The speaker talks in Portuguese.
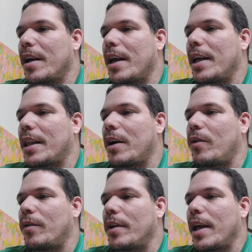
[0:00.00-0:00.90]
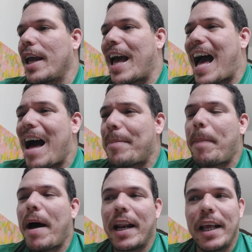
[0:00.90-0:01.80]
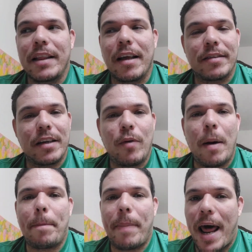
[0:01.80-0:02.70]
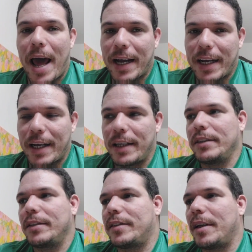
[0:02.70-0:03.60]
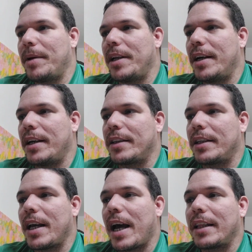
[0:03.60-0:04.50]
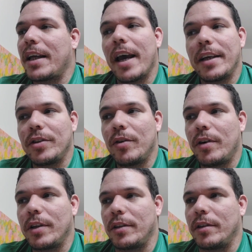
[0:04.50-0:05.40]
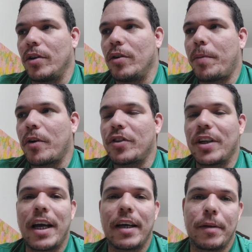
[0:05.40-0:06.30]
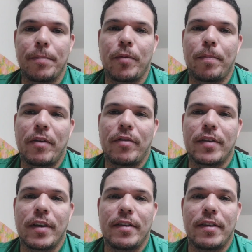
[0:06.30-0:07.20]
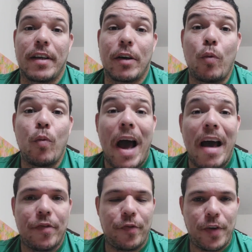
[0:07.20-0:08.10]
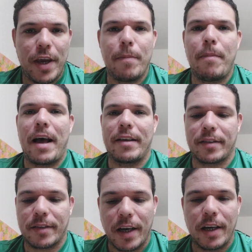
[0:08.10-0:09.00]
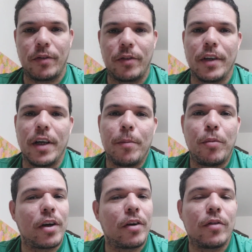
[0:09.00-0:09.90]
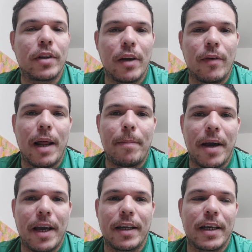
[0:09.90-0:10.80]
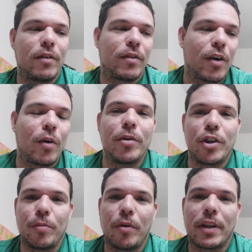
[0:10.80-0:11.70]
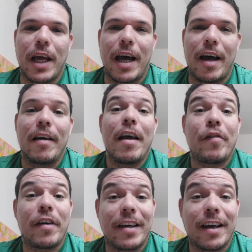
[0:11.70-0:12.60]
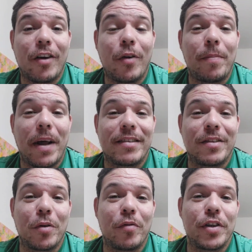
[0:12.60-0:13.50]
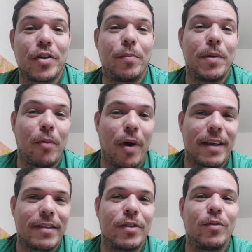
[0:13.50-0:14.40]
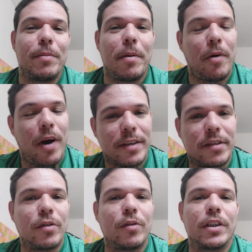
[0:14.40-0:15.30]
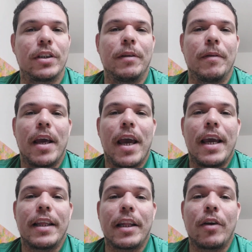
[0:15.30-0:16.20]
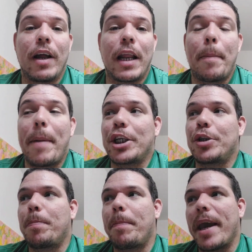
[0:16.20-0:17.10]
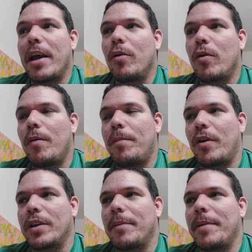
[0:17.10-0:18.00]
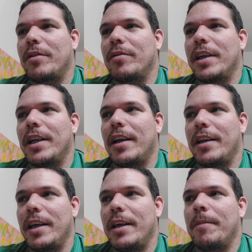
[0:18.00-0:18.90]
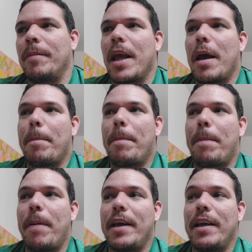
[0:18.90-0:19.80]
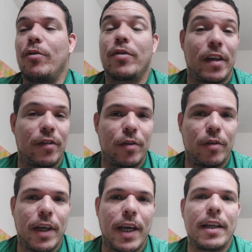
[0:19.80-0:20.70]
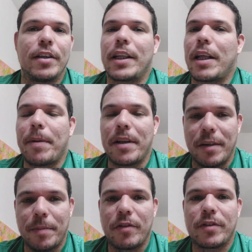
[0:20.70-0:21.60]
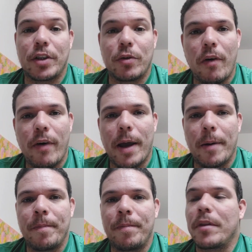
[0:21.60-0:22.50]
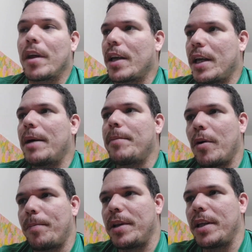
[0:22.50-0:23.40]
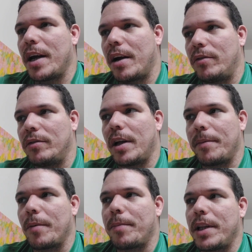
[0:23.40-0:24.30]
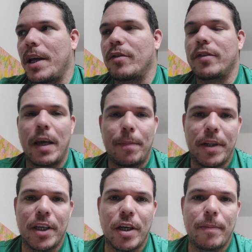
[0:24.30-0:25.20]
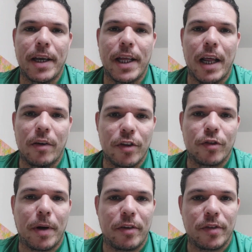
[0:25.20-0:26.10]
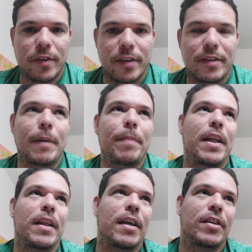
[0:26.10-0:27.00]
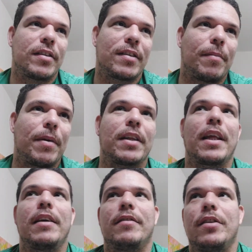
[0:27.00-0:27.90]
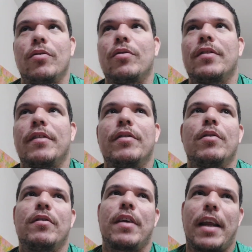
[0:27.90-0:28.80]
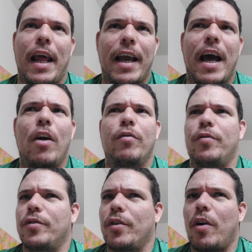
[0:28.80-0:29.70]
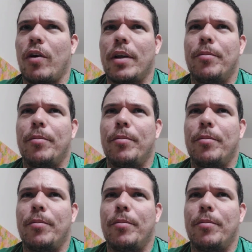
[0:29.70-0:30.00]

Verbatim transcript: Então, aparenta ser uma placa semelhante à da Redione. Eu não posso chegar aqui para vocês dizer com afirmação, porque eu não tenho ela aberta aqui, não tem como desmontar, fazer aquela comparação que eu fiz com o Mibo X1 e Mibo X2. Entendeu, galera? Mas pelo comportamento dele ali e o servidor dele, já dá para dizer para vocês qual é. Que na minha opinião, na minha opinião, sempre deixei bem claro isso para vocês, independente da gente saber que tem existe outros servidores aí legal, funciona, roda